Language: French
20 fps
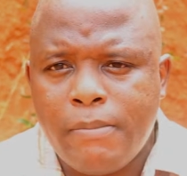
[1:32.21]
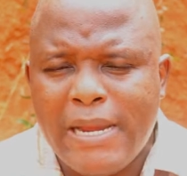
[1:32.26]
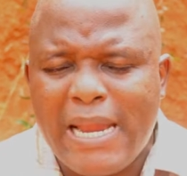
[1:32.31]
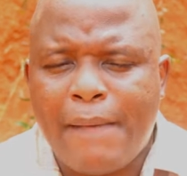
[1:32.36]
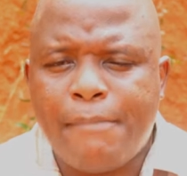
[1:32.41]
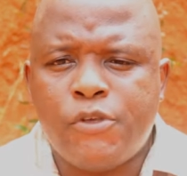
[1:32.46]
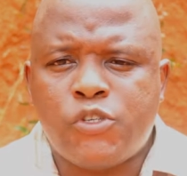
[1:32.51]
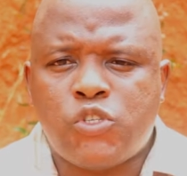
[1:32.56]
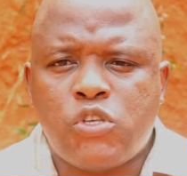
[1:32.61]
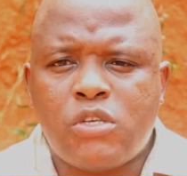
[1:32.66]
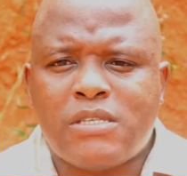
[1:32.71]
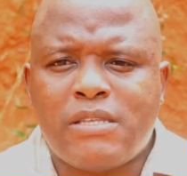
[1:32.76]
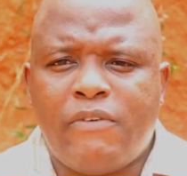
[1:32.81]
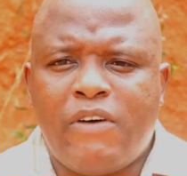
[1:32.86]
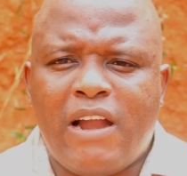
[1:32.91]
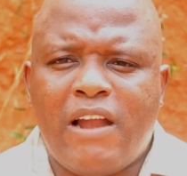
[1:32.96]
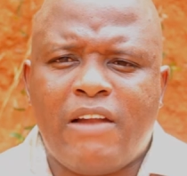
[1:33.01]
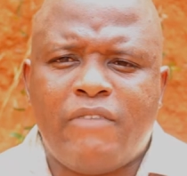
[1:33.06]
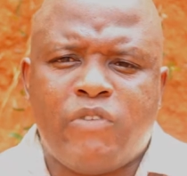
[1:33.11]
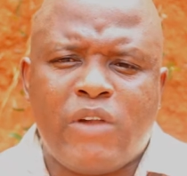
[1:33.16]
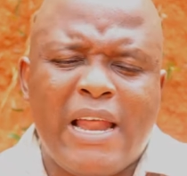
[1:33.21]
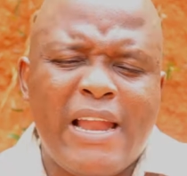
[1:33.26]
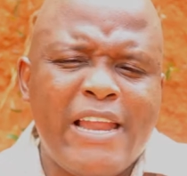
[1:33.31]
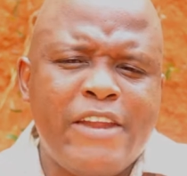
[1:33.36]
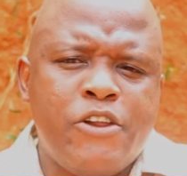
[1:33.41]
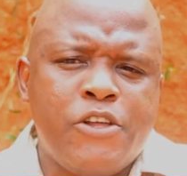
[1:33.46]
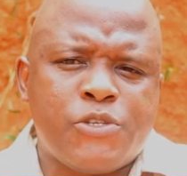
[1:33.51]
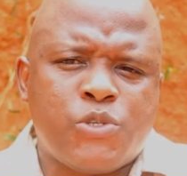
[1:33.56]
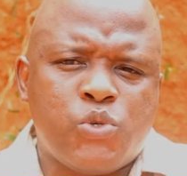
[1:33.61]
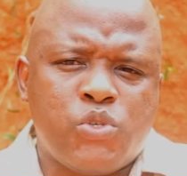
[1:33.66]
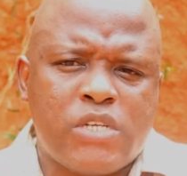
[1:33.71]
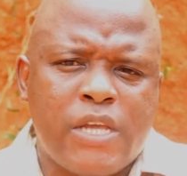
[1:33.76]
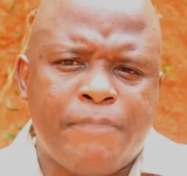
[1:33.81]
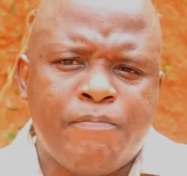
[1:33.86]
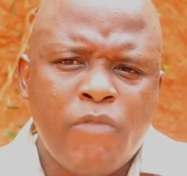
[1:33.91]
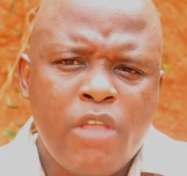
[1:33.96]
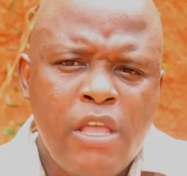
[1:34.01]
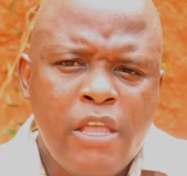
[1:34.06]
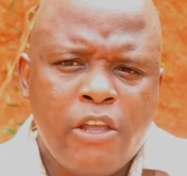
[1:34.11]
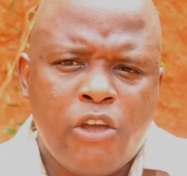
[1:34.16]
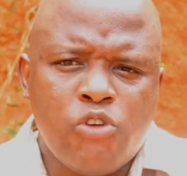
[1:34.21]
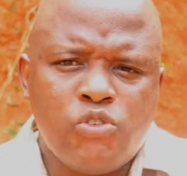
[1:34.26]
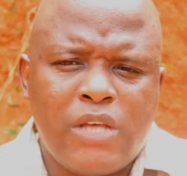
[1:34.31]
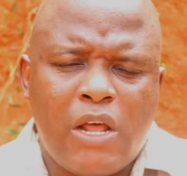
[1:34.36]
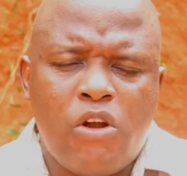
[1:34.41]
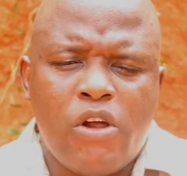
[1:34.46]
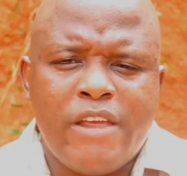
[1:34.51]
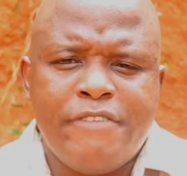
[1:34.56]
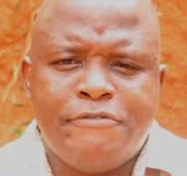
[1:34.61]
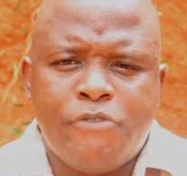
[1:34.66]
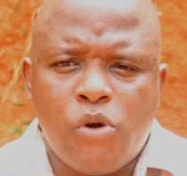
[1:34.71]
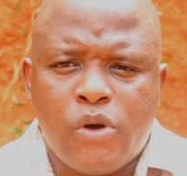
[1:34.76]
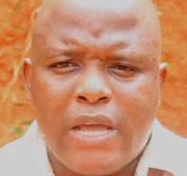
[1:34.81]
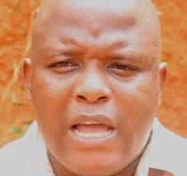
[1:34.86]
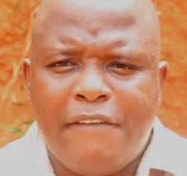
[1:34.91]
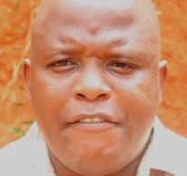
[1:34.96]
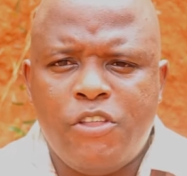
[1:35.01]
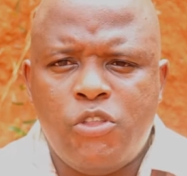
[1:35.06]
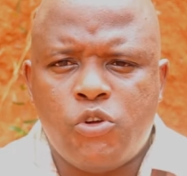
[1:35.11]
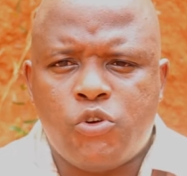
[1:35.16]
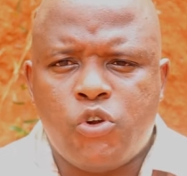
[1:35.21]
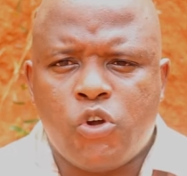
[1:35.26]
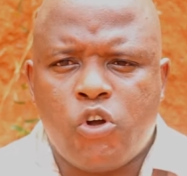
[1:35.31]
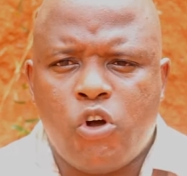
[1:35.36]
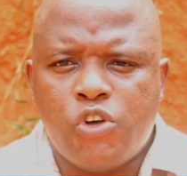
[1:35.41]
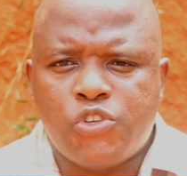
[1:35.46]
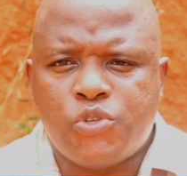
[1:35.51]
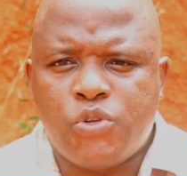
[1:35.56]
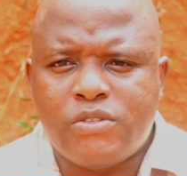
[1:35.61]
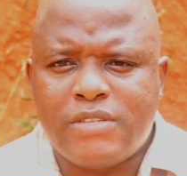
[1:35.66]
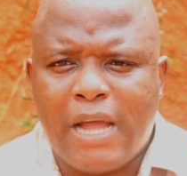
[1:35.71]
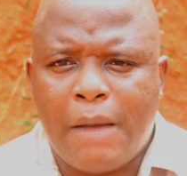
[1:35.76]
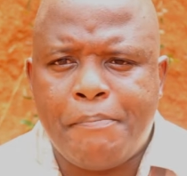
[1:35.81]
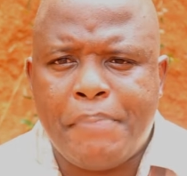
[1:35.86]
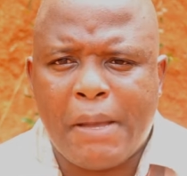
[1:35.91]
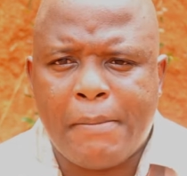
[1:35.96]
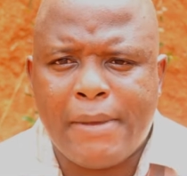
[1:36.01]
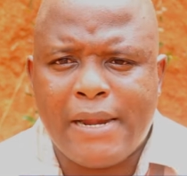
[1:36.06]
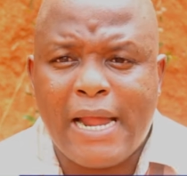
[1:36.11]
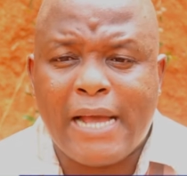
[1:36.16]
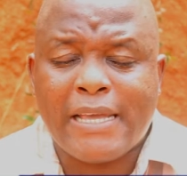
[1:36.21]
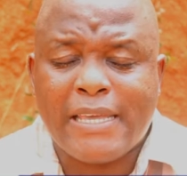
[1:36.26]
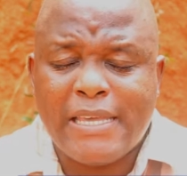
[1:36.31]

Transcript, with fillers: Mesdames, Messieurs, voilà les deux sujets que nous allons évoquer avec notre consultant permanent